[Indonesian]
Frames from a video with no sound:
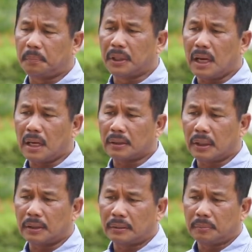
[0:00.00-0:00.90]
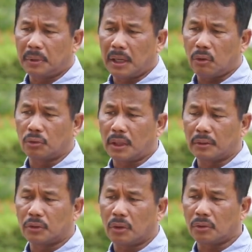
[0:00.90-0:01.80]
pengangkatan pengangkutan
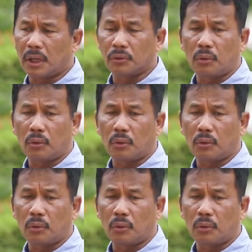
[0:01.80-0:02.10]
kotak